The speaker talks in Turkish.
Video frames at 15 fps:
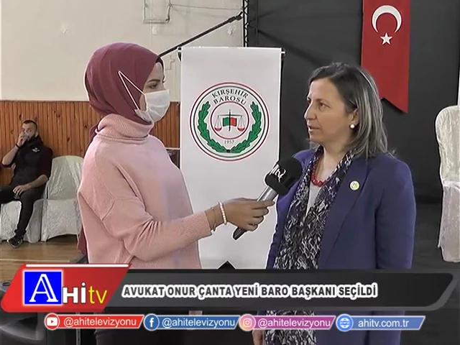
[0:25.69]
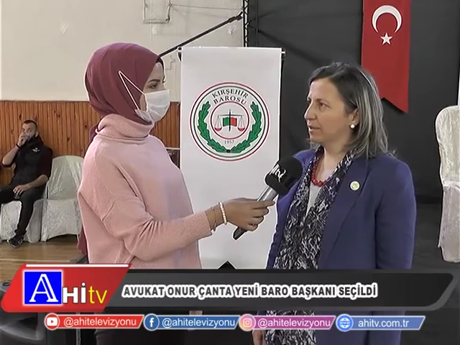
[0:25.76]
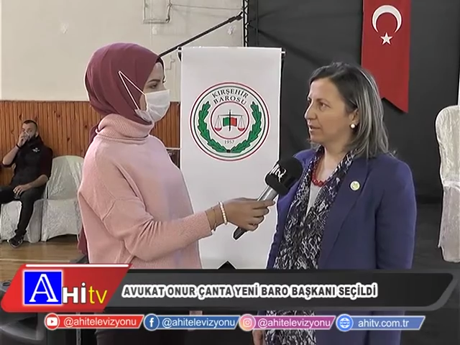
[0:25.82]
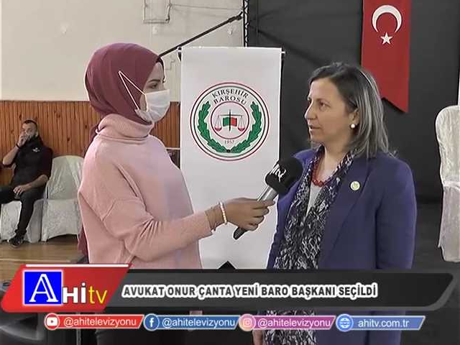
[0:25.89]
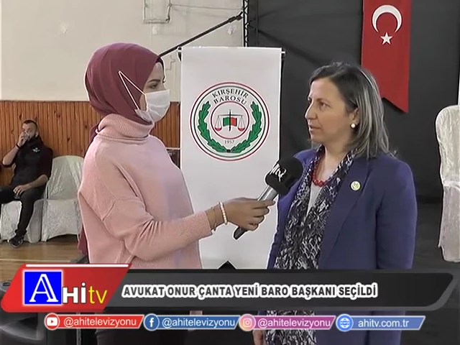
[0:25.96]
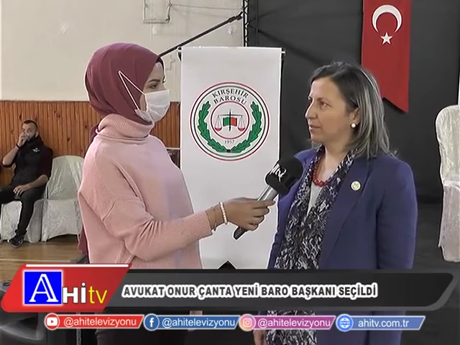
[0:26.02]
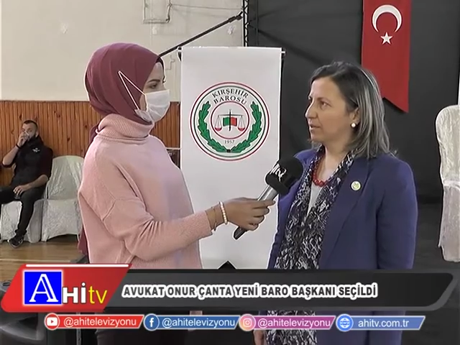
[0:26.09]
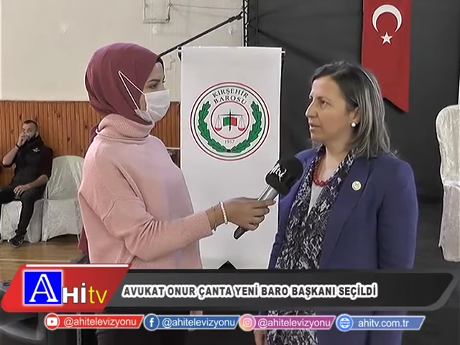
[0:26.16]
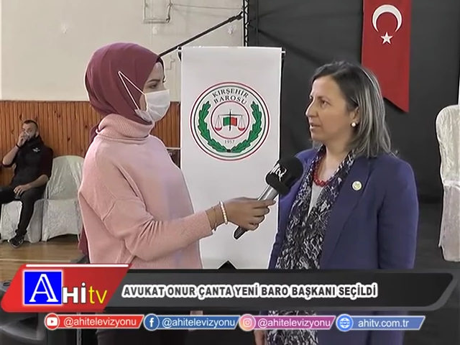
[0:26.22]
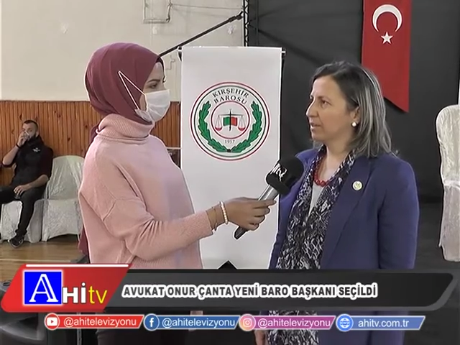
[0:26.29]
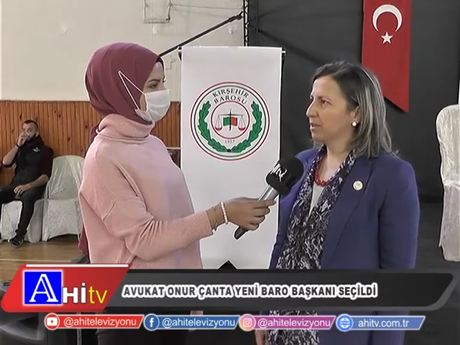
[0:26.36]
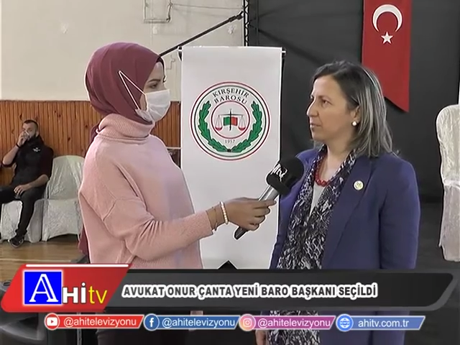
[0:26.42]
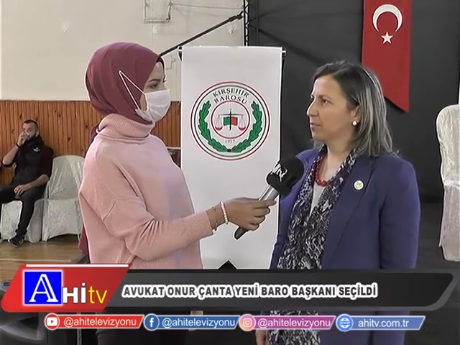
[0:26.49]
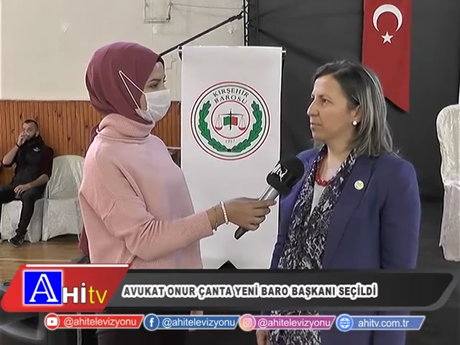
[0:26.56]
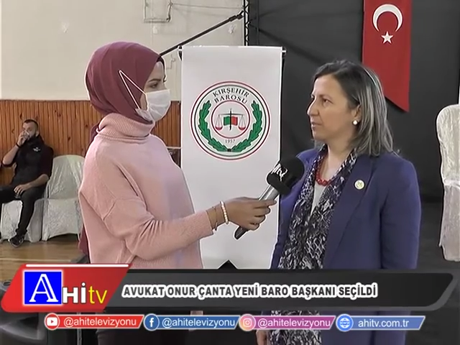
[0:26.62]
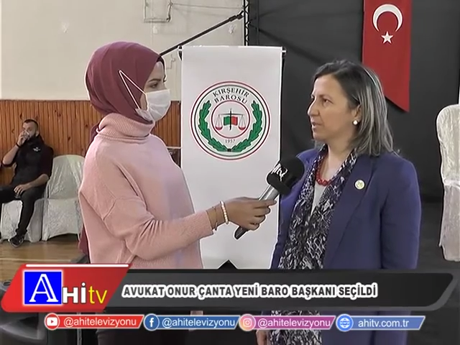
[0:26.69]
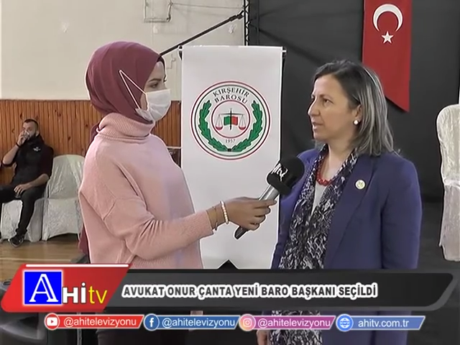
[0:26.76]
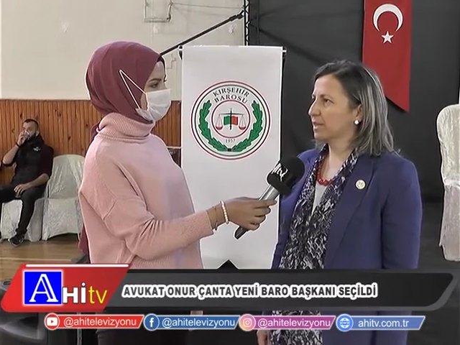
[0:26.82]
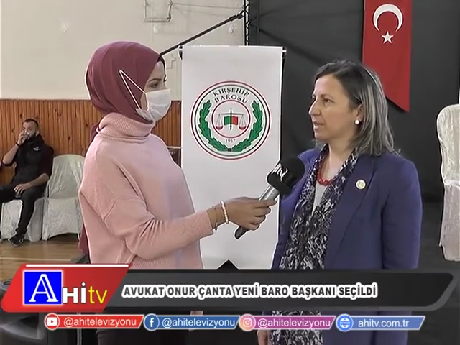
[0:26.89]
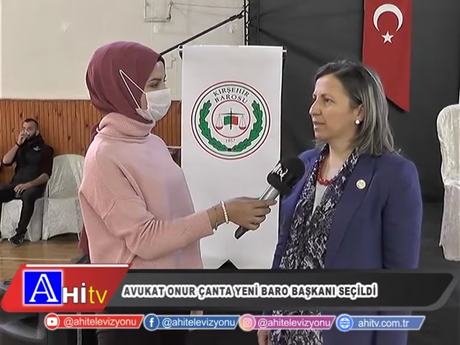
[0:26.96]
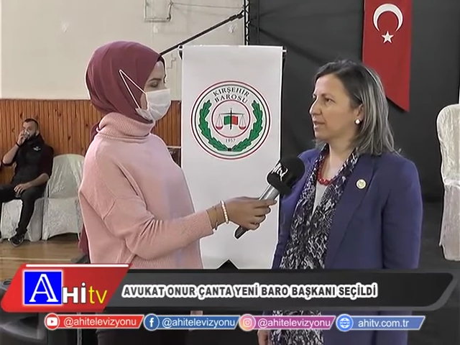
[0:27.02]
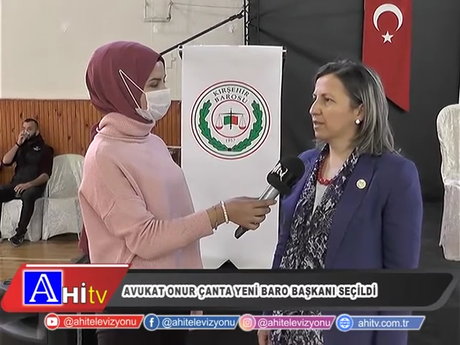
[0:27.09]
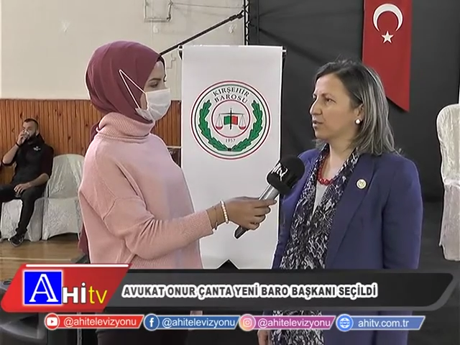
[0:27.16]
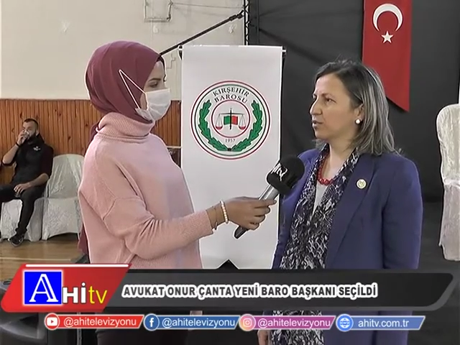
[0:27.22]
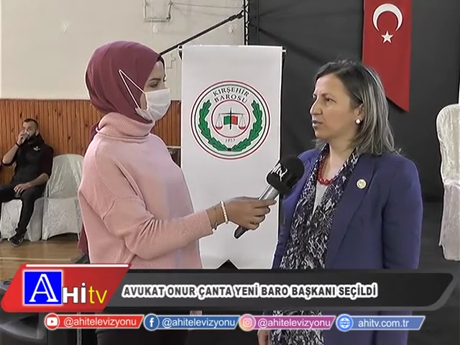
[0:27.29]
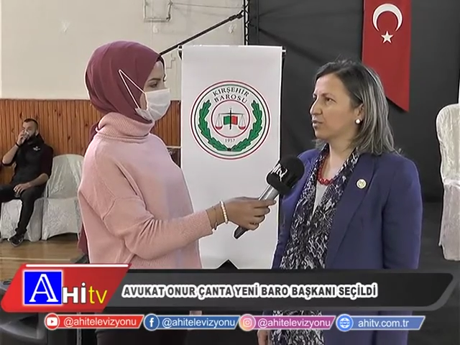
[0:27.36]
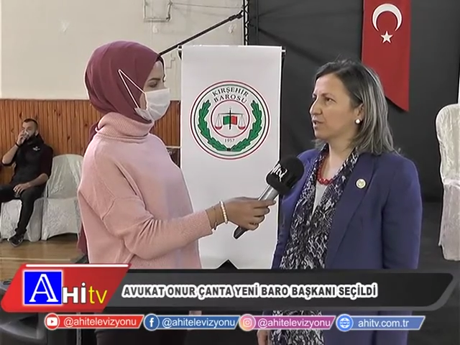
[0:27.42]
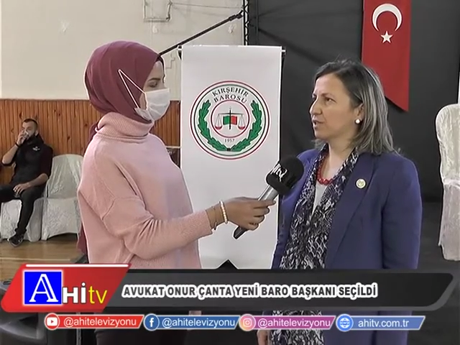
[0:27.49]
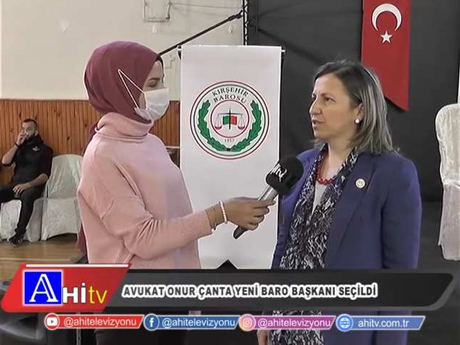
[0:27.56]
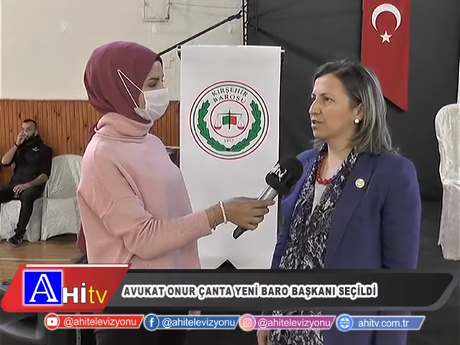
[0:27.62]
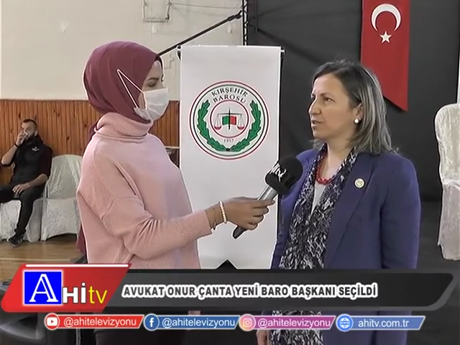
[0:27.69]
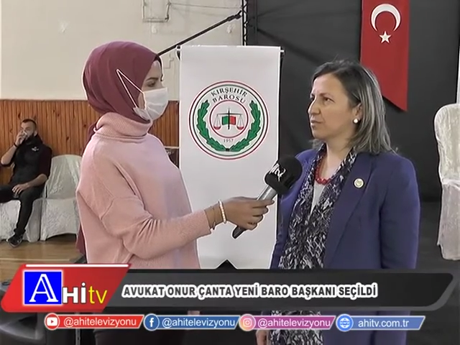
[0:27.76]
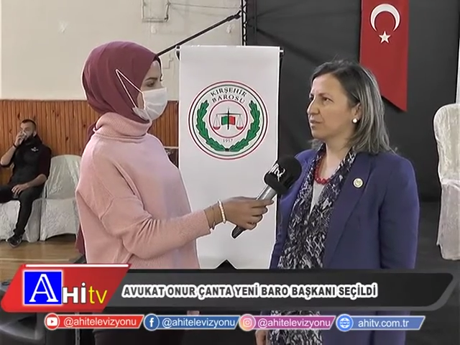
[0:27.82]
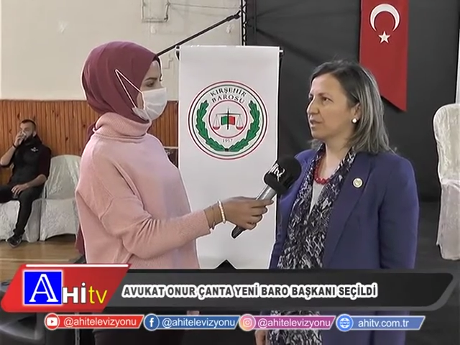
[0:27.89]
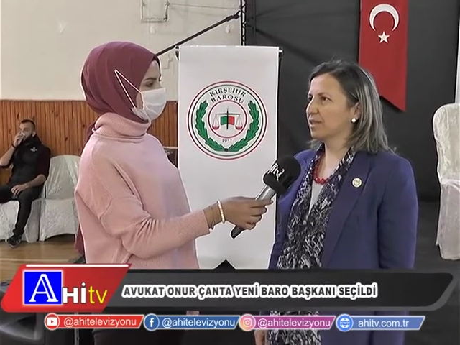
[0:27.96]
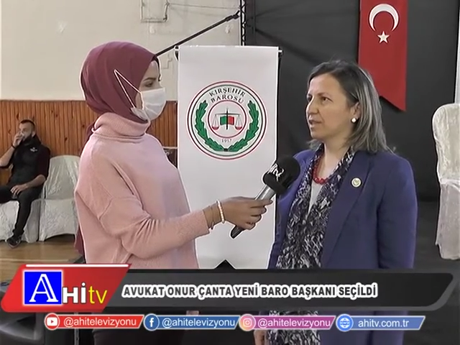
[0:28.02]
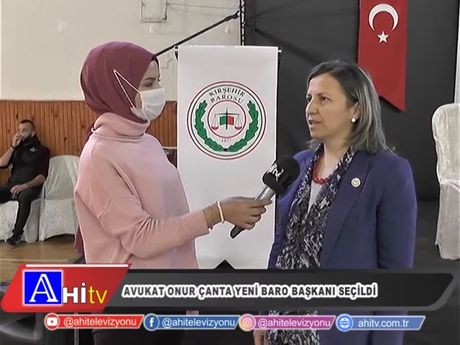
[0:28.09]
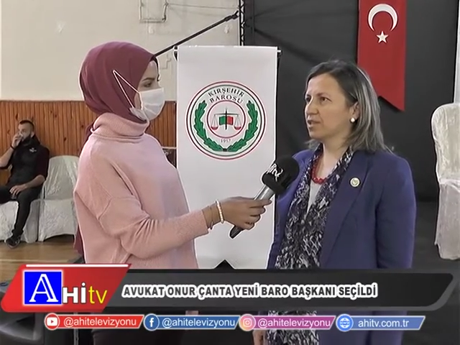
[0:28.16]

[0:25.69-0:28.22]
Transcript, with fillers: yılı Ekim ayında yapılması gerekiyordu seçimimizin